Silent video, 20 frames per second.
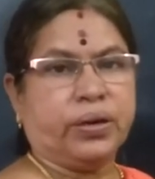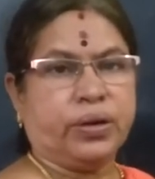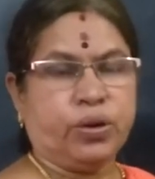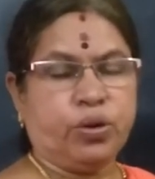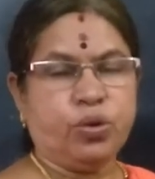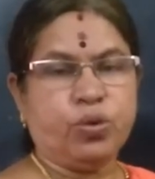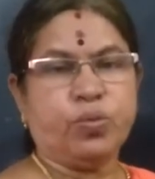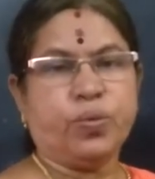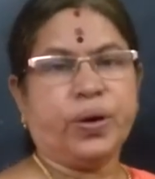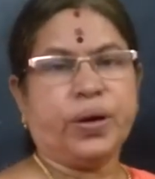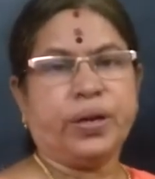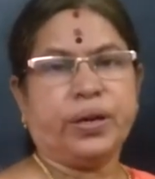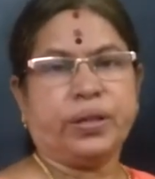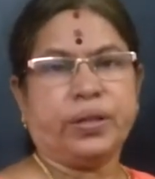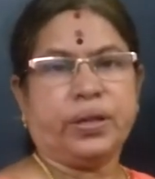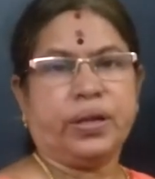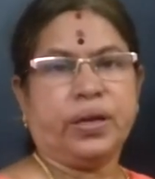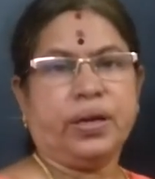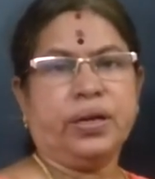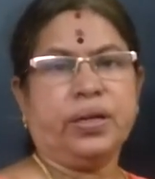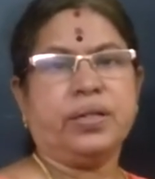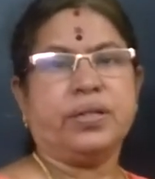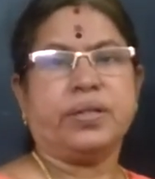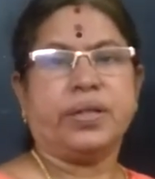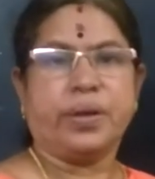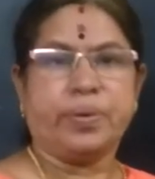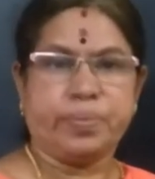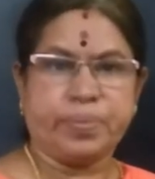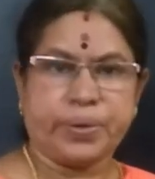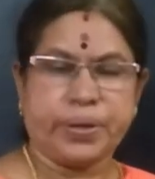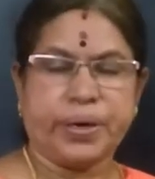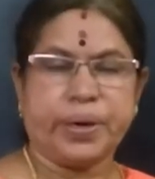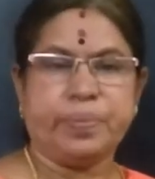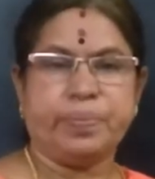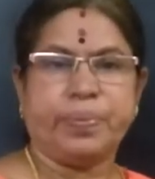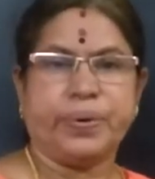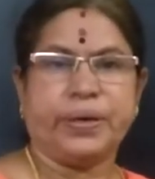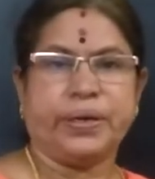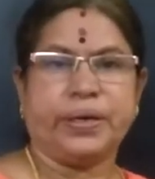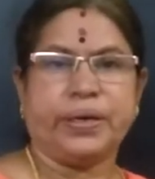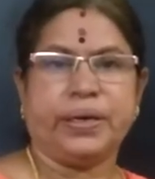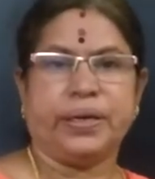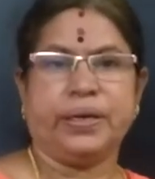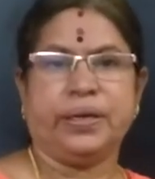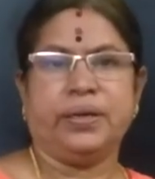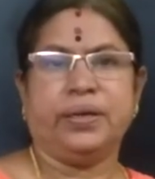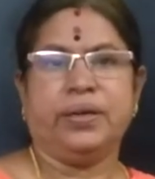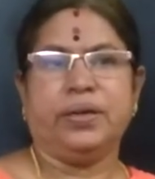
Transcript: நியூவாக இருந்தால் சப்ஸ்கிரைப் பண்ணுங்கள்